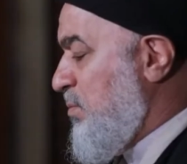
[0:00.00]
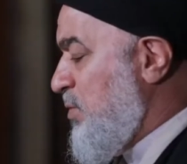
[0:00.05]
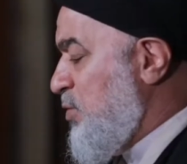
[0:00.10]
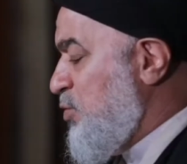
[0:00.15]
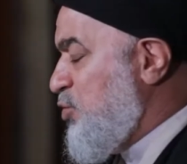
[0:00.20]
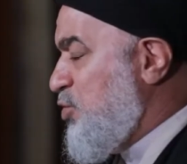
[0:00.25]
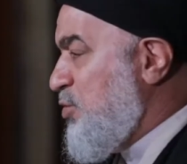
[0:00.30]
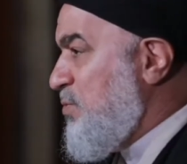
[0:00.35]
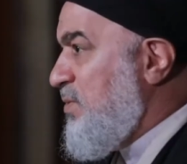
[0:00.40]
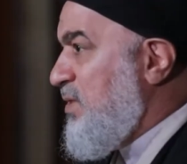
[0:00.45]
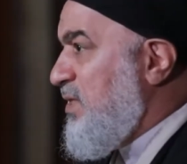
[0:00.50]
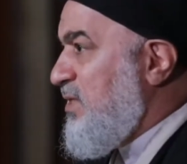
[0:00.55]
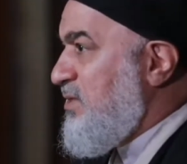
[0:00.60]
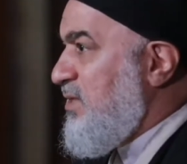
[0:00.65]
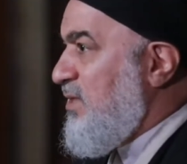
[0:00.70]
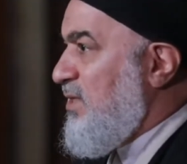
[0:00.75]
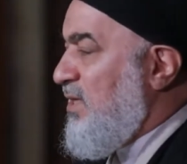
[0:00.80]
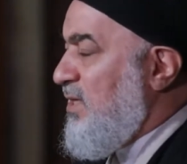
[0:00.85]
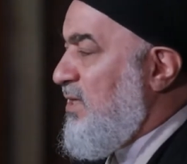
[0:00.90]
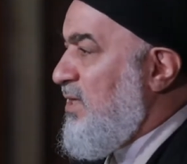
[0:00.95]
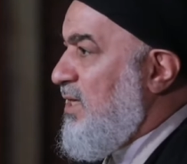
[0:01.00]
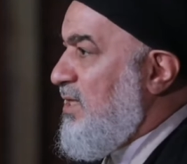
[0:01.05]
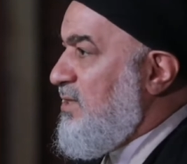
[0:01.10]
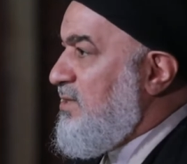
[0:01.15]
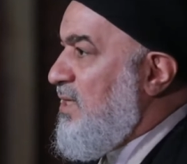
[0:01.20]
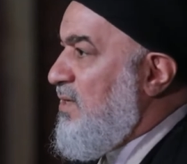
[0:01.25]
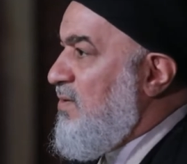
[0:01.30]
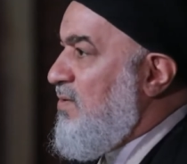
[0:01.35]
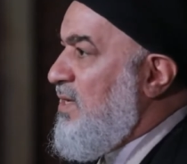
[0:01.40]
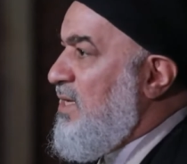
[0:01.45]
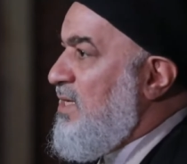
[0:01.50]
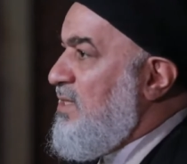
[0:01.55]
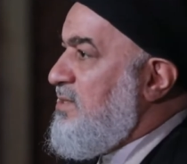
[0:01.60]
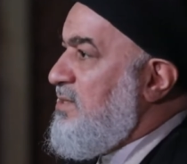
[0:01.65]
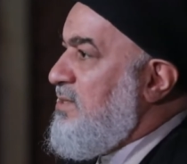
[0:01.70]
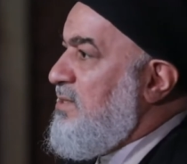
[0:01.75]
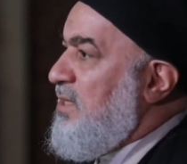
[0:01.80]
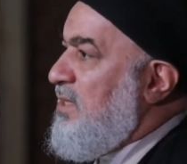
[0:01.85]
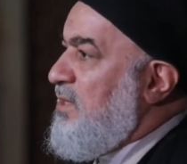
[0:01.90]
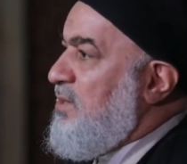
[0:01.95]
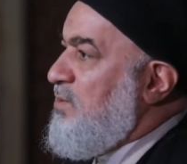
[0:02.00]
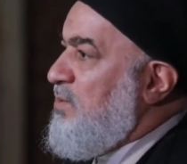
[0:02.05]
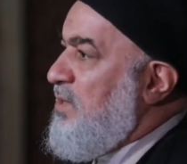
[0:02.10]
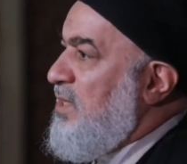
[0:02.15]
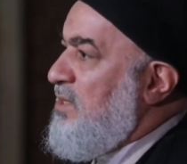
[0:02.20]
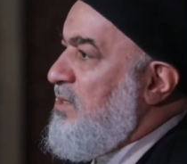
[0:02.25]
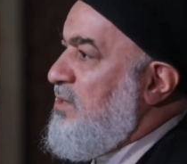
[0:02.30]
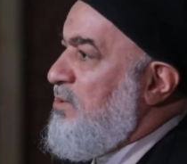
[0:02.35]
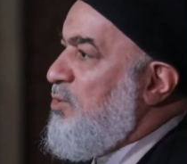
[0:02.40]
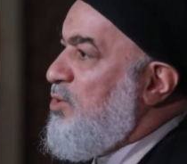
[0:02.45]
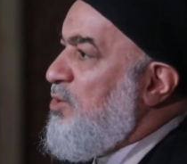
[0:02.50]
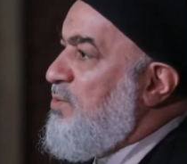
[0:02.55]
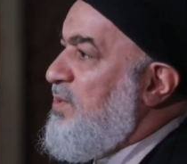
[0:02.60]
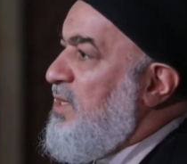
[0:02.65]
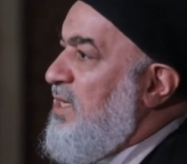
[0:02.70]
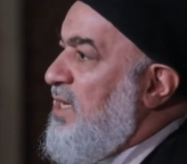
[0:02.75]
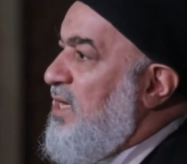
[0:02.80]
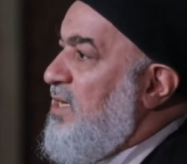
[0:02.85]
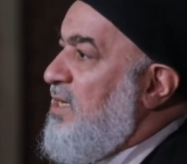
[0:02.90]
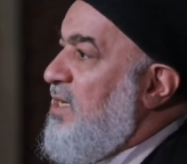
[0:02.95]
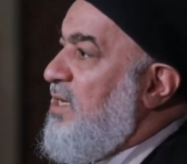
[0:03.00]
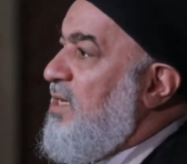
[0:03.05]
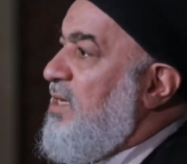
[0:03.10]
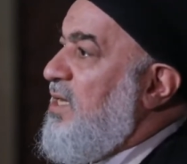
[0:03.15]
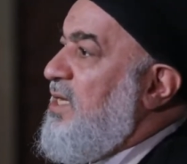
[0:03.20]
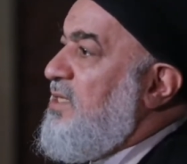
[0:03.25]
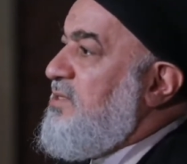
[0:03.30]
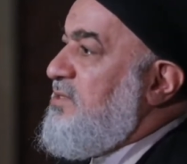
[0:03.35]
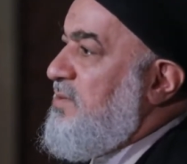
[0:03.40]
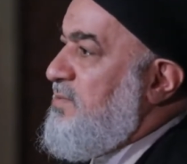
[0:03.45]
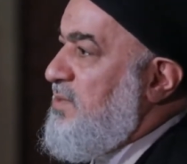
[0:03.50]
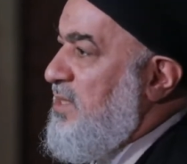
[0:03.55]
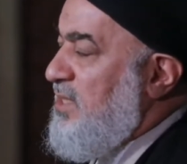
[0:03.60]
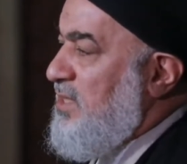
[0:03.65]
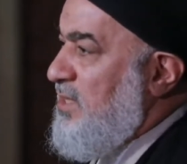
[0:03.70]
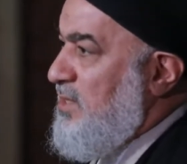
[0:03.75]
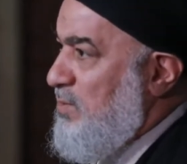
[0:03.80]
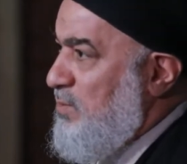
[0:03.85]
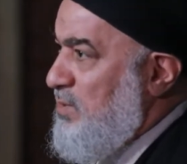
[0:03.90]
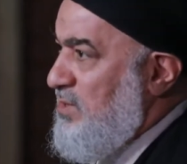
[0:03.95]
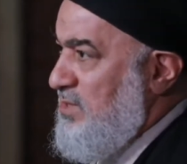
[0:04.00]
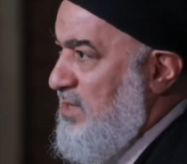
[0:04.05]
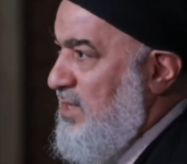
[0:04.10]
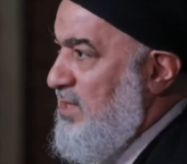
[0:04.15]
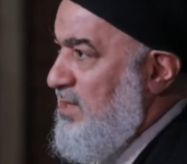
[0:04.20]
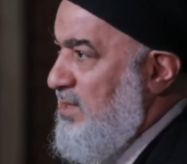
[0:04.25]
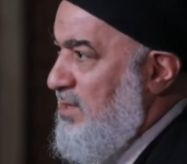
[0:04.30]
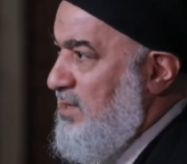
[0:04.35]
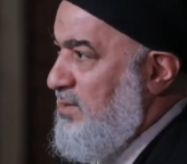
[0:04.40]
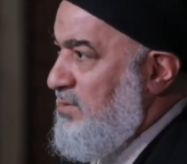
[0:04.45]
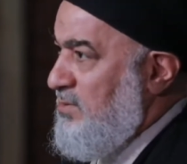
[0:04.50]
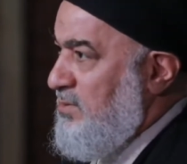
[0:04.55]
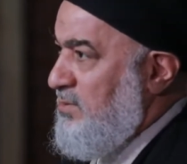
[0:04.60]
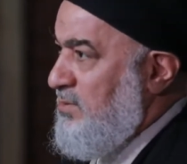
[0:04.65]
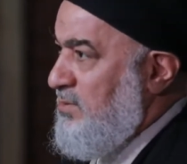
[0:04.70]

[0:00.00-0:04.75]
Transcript: من جمله الادوات نحن ان نقبل على الله تبارك وتعالى